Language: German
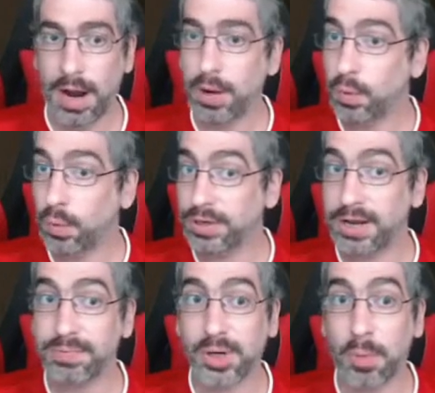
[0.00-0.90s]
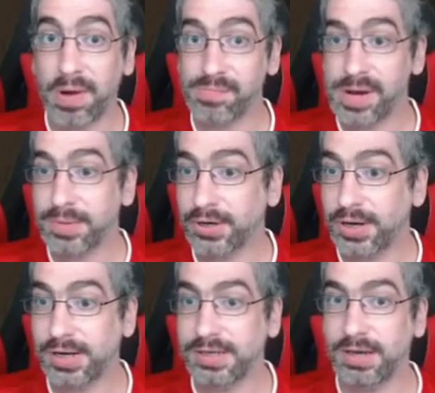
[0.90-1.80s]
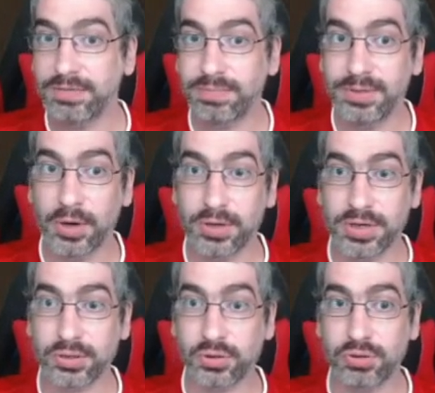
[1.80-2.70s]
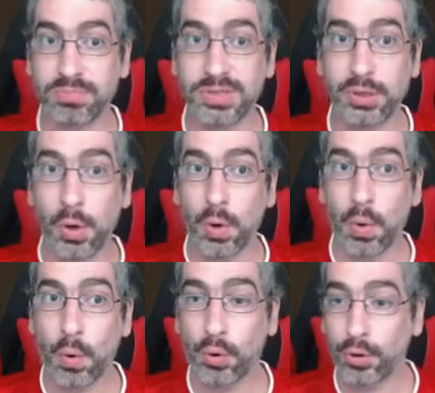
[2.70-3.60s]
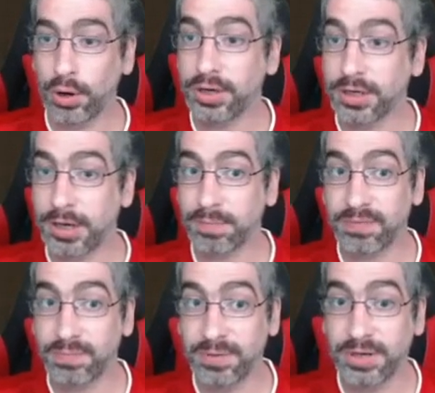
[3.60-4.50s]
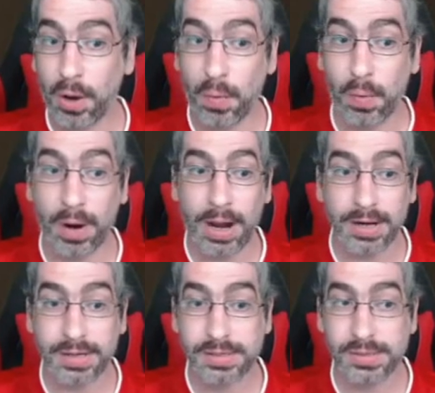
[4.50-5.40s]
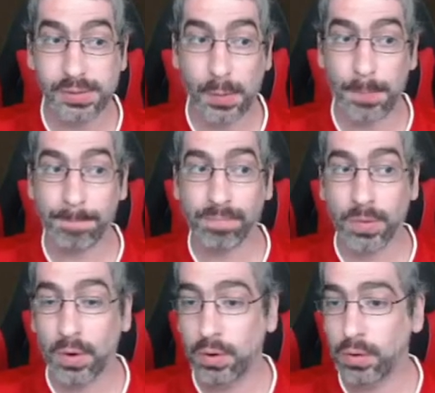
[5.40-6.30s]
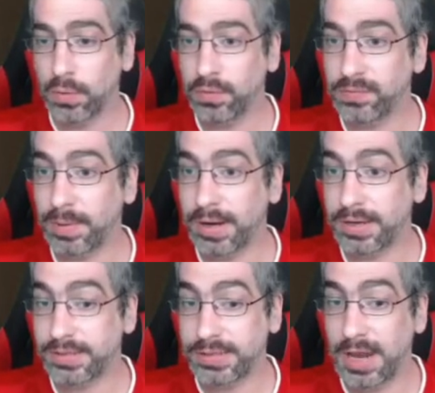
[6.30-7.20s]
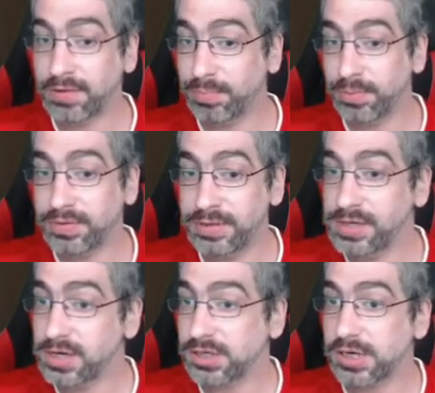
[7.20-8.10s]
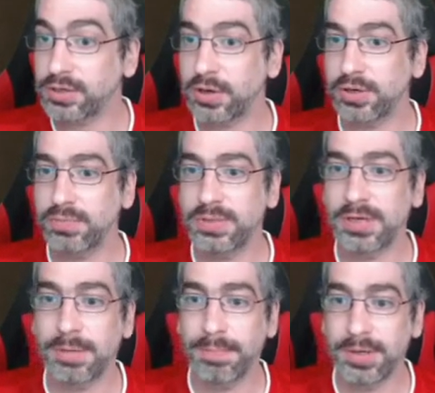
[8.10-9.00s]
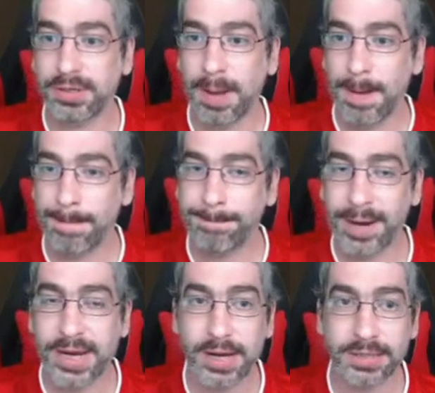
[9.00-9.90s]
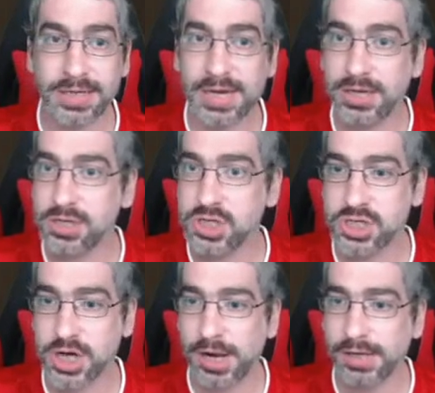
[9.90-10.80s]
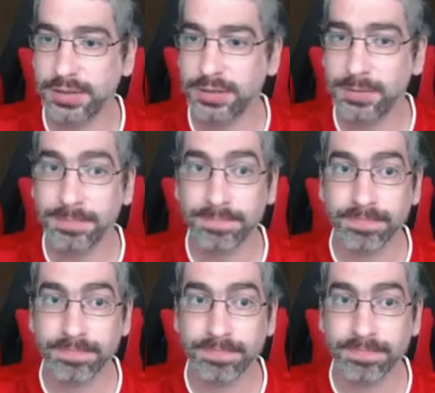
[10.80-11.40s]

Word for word: Hallo und herzlich willkommen auf meinem Kanal. Hier ist wieder euer Stürmi und heute gibt es wieder Orakel. Und zwar die erste Bundesliga startet heute wieder mit Bayern gegen Schalke.